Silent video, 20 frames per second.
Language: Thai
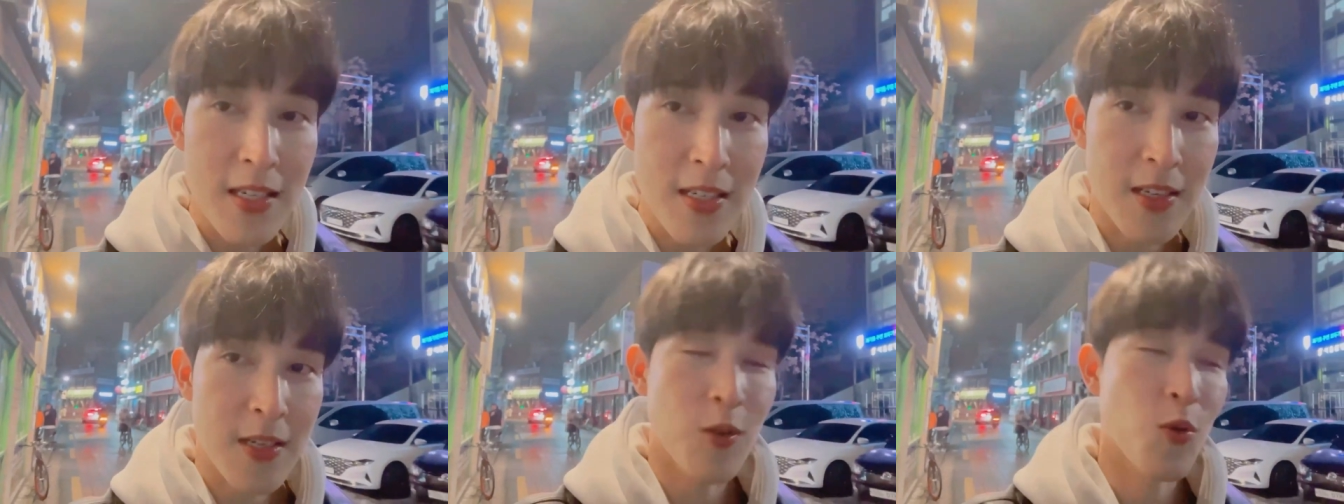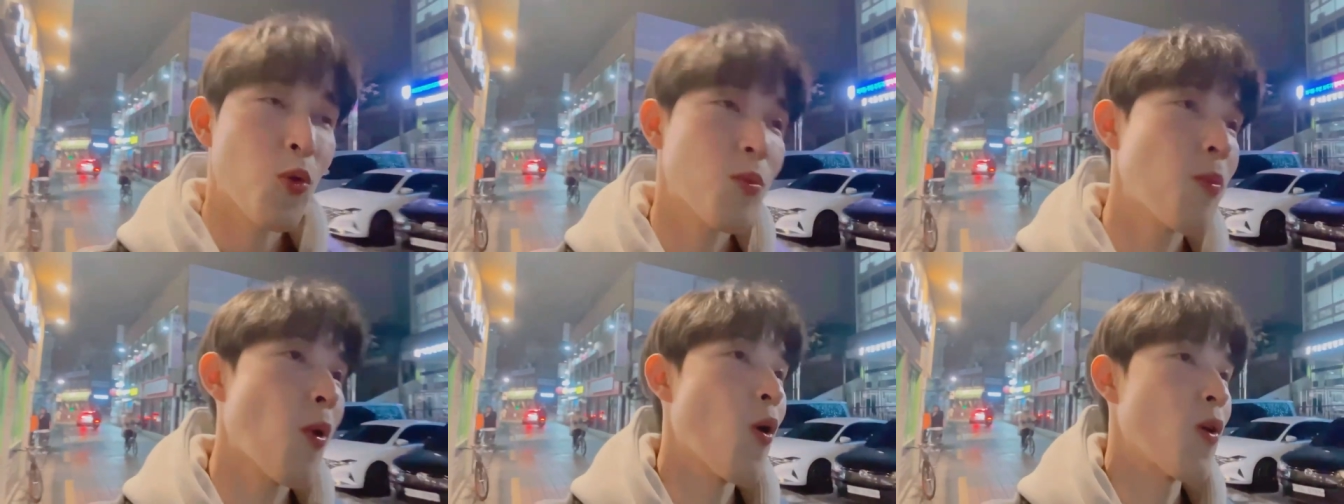ถึง
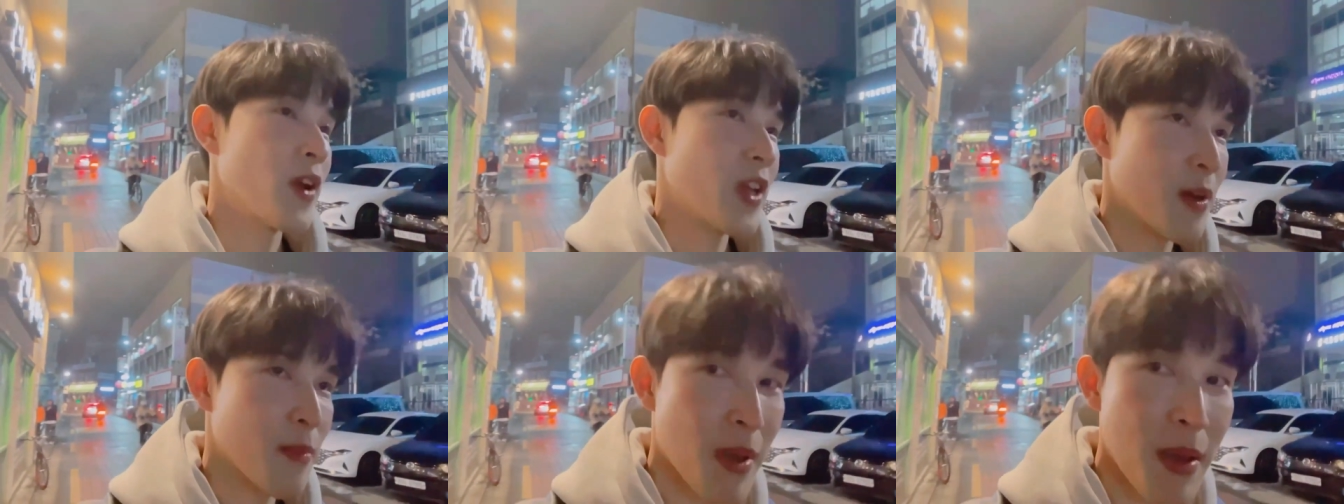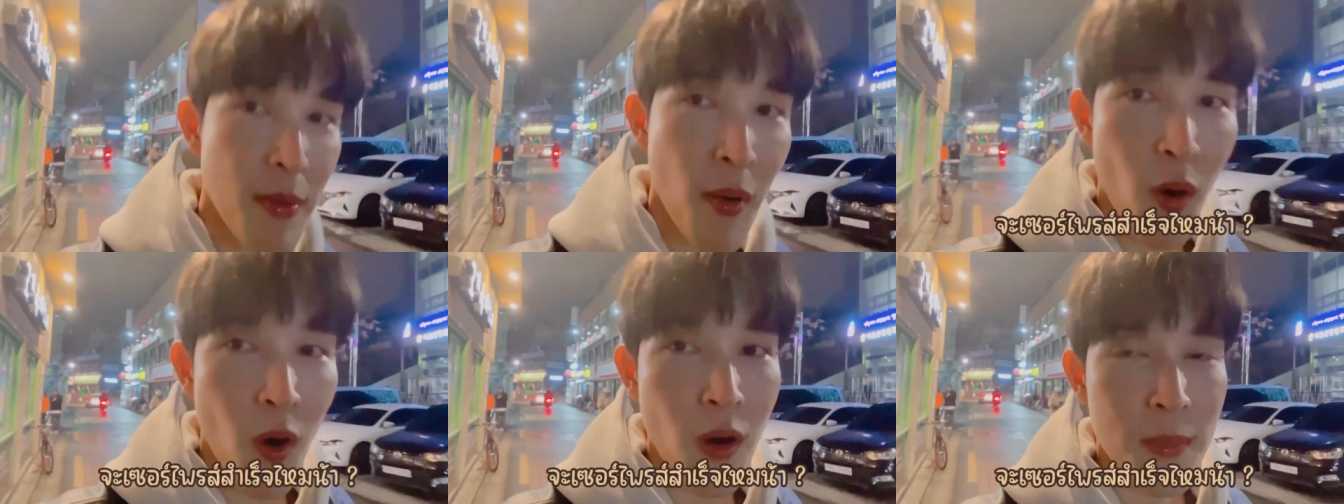ลูกโป่งยัง
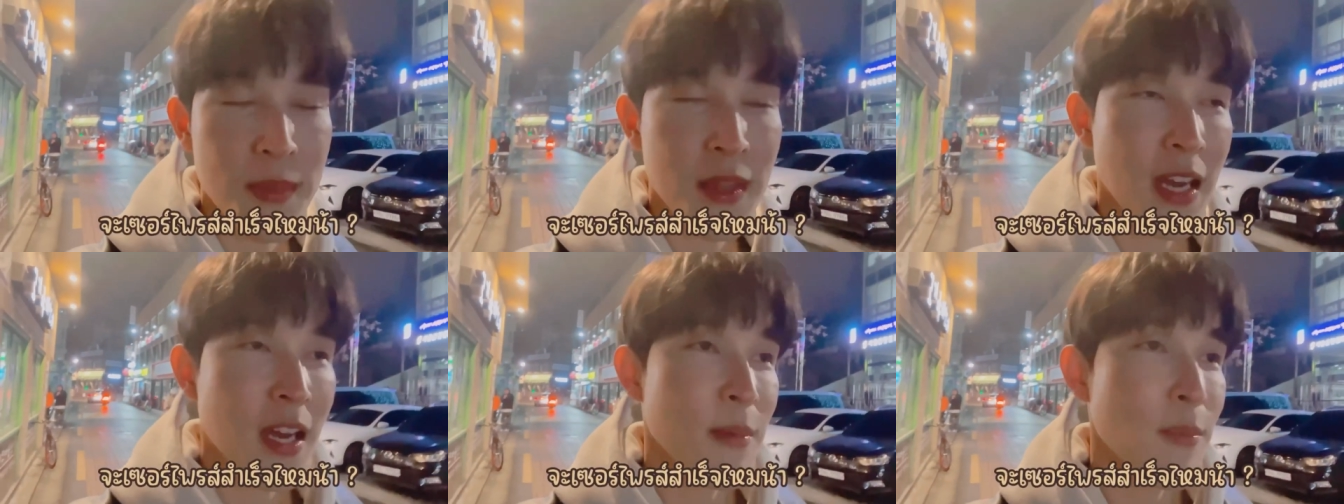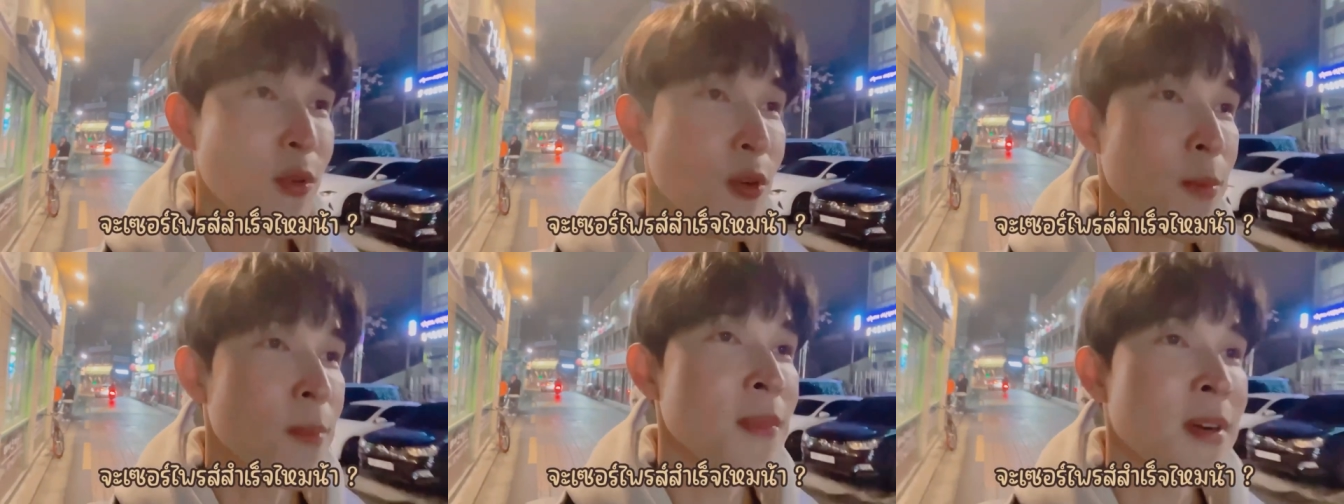ไม่พร้อมนะครั
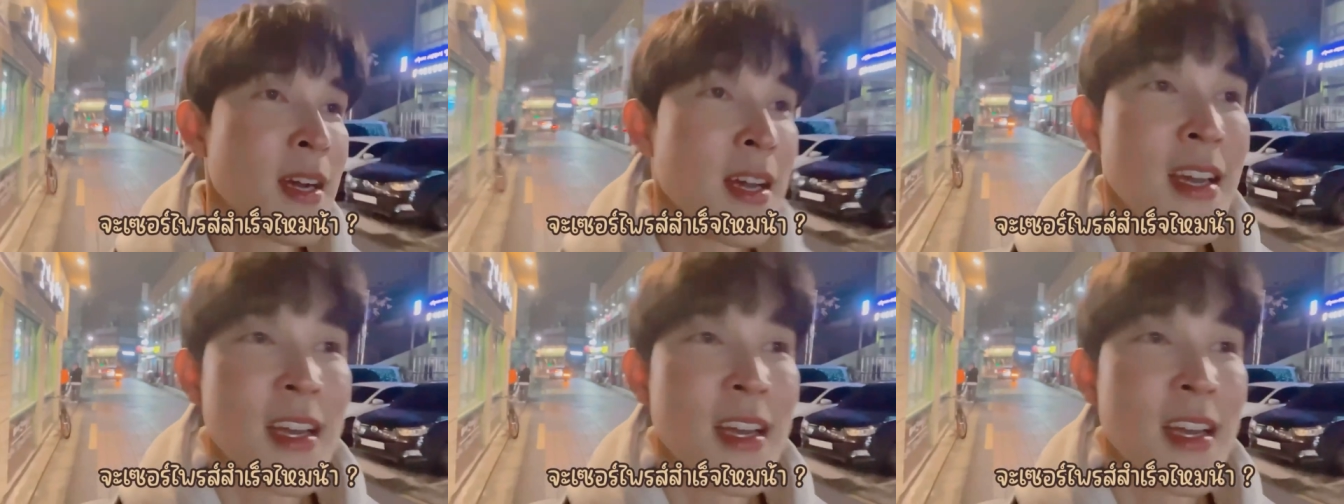บผม